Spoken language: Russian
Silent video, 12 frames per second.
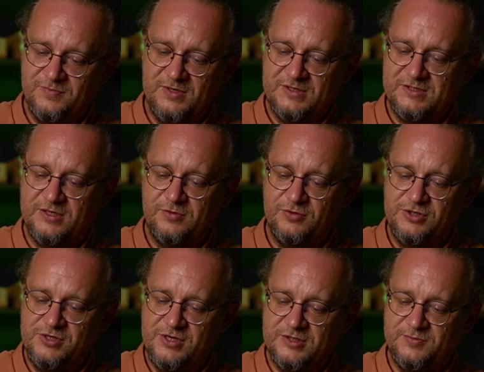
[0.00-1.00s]
Мне, кстати,
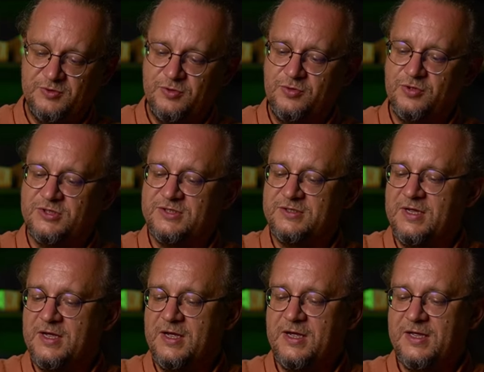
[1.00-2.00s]
очень интересно, почему нет...
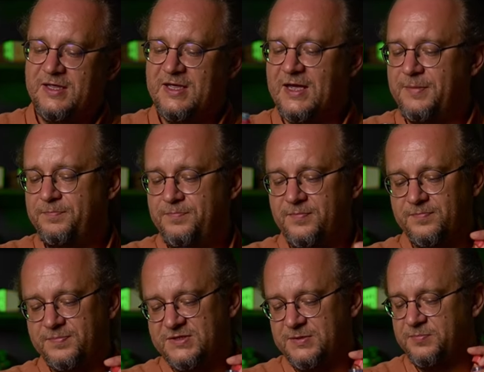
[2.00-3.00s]
Я
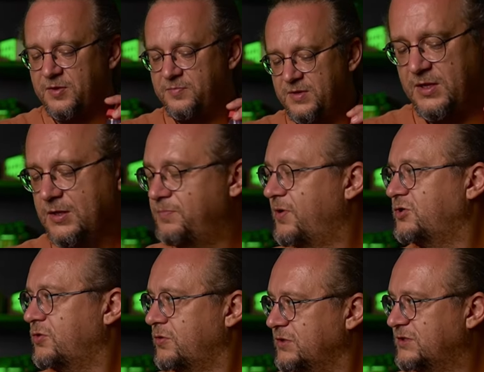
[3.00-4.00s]
сыпал белый
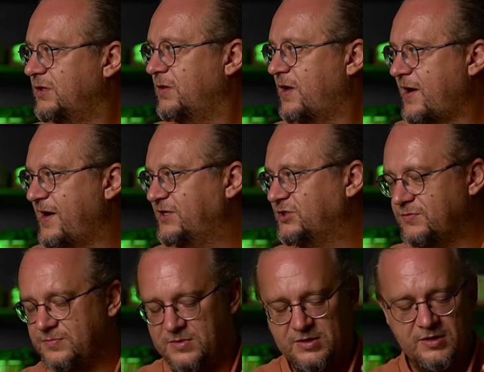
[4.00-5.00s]
порошок, он стал оранжевым.